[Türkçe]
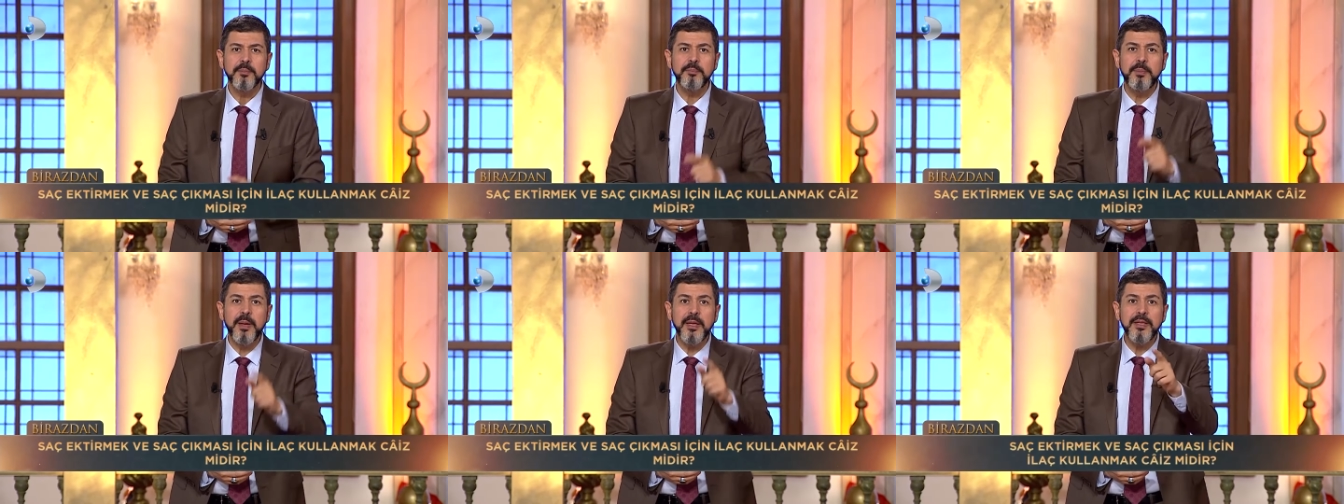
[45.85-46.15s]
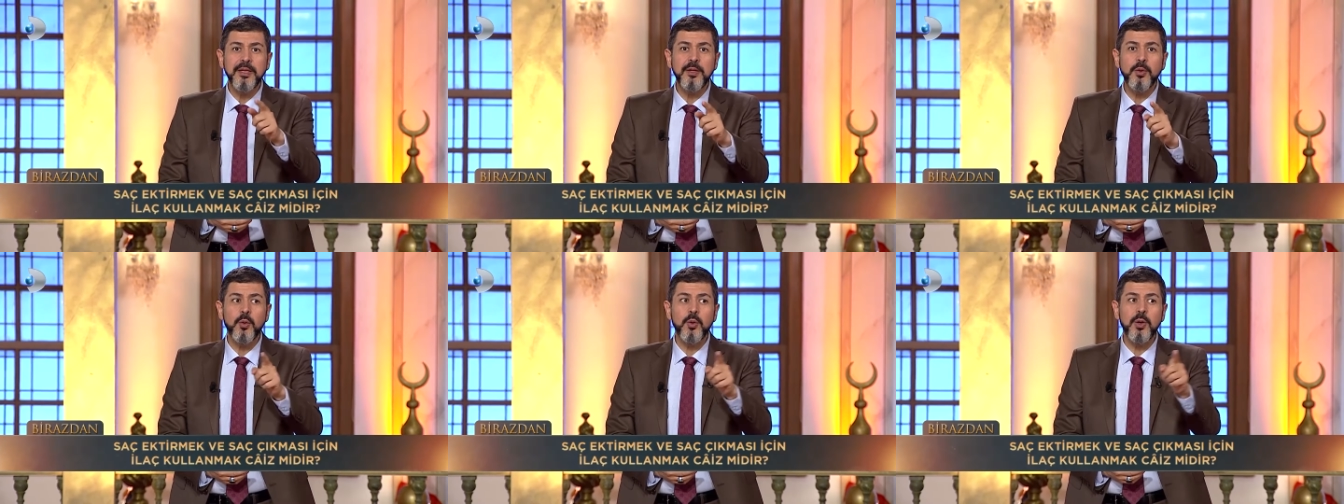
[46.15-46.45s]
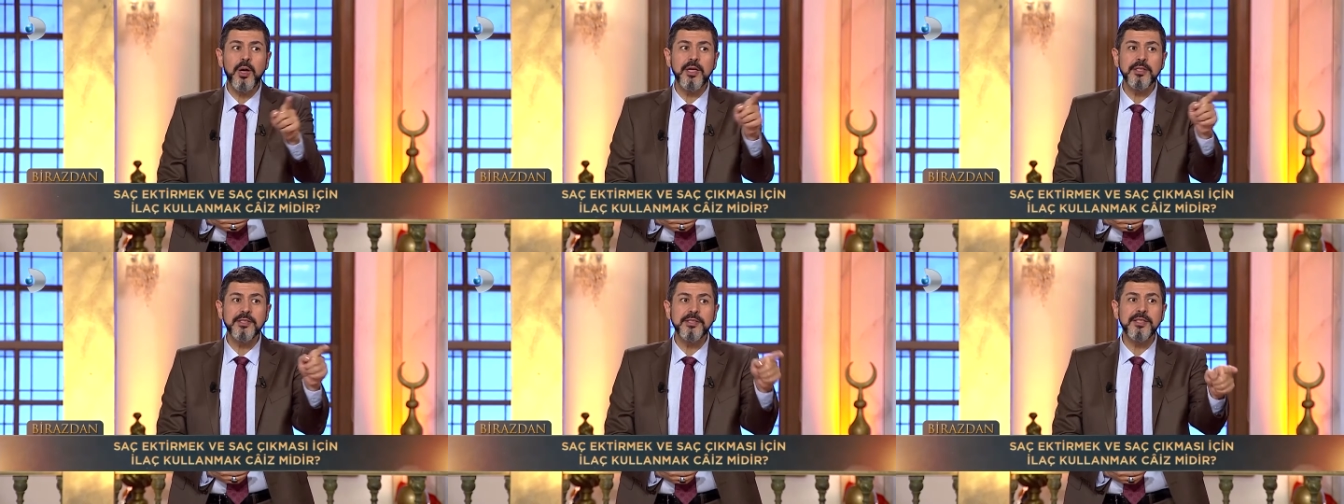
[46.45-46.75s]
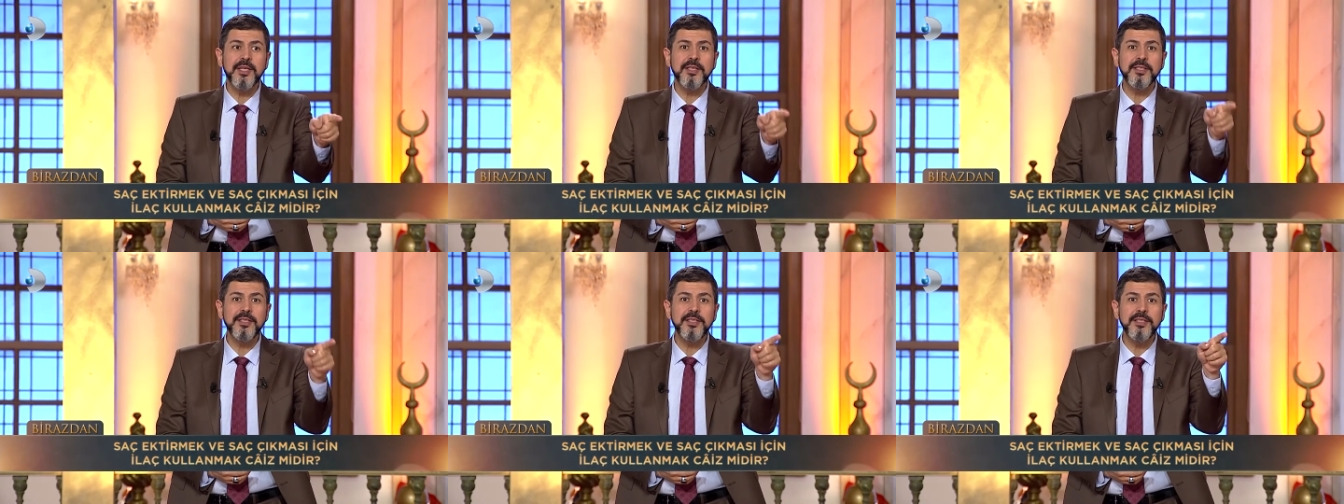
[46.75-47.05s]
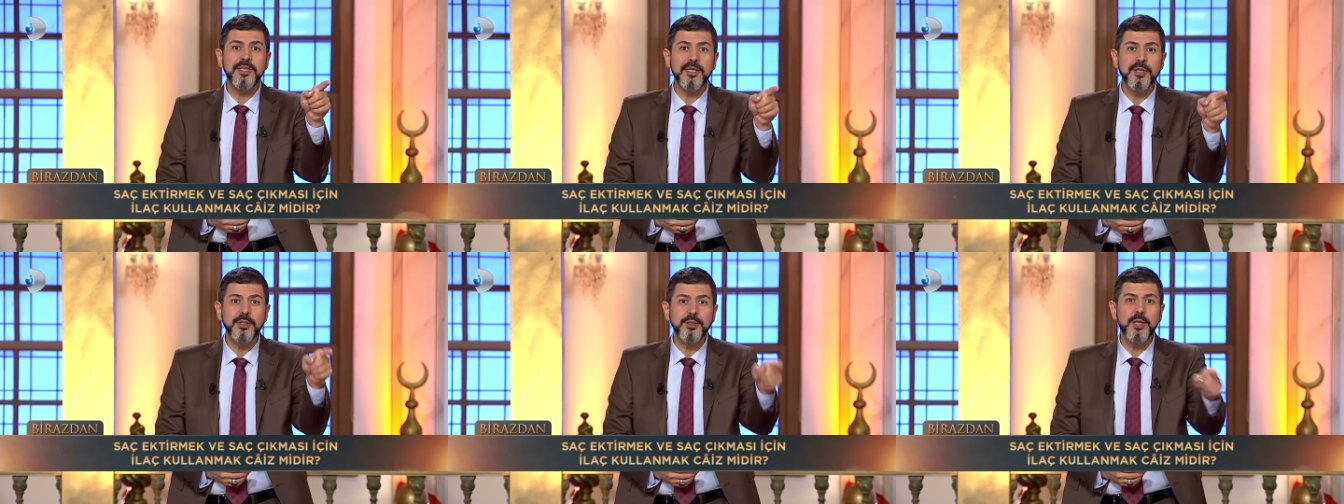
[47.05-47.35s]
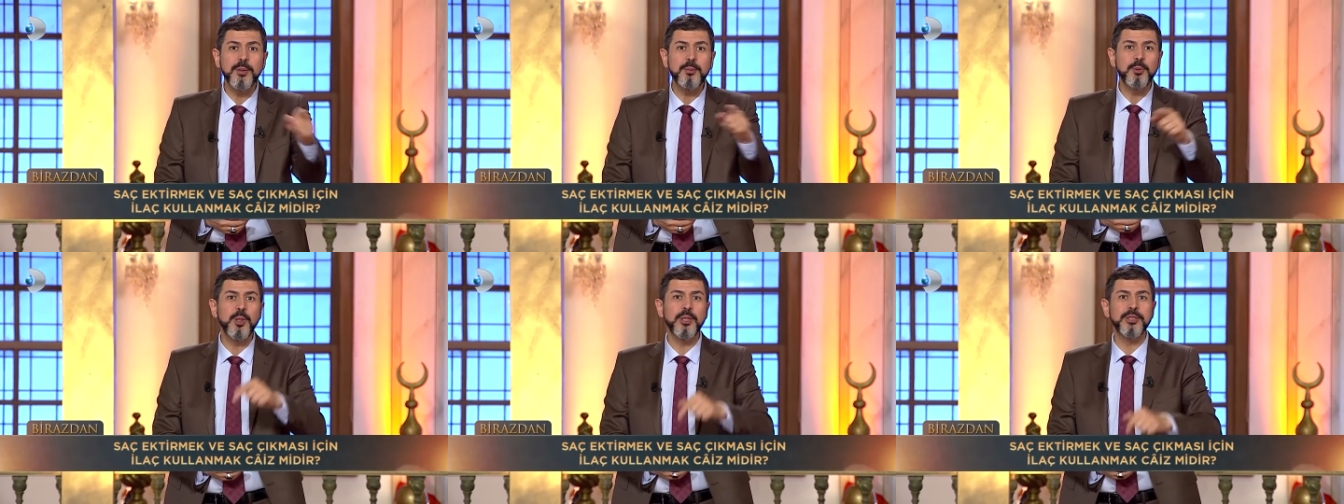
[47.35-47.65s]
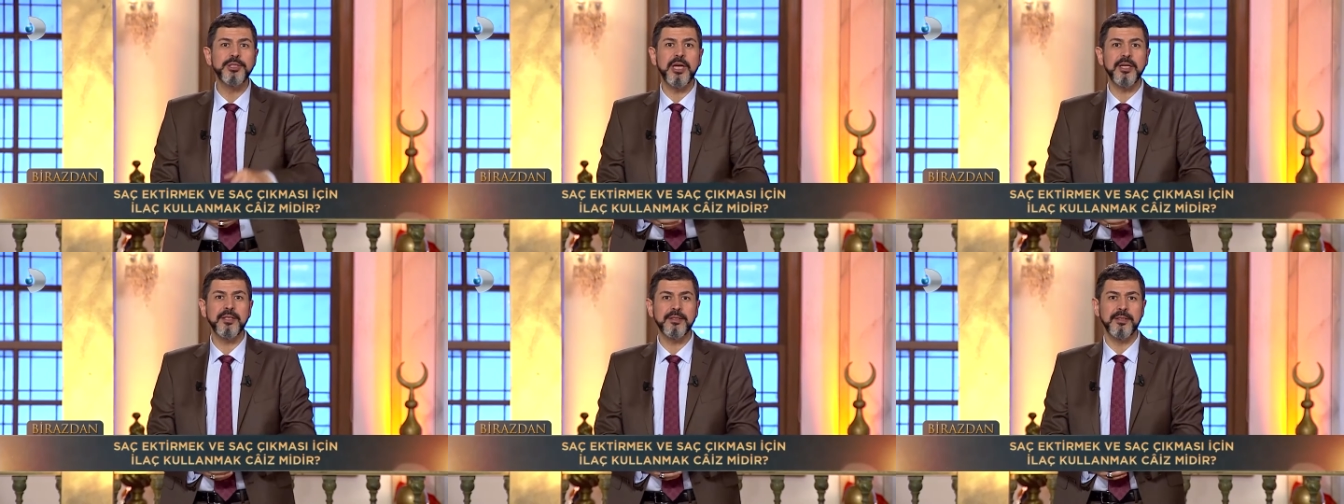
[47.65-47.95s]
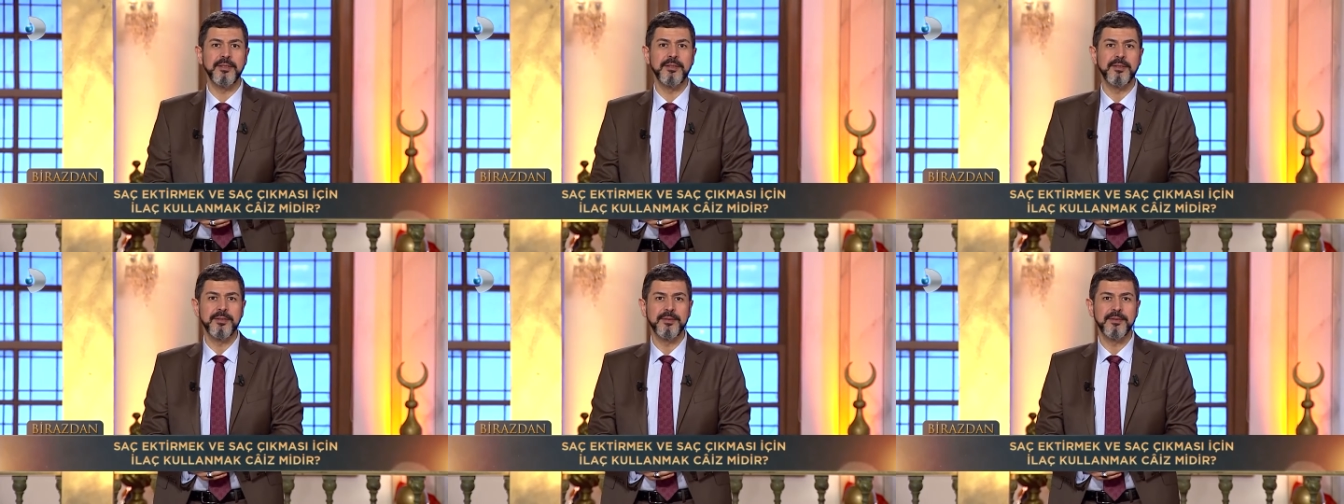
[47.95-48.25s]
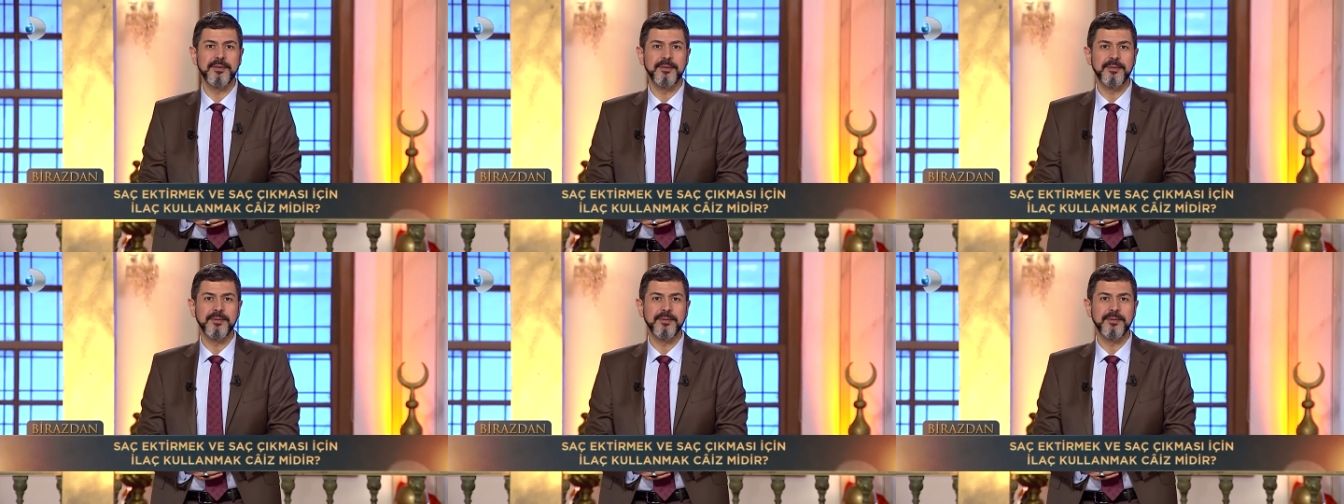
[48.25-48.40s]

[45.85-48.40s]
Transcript: beni o hastanın yanında bulacaktın.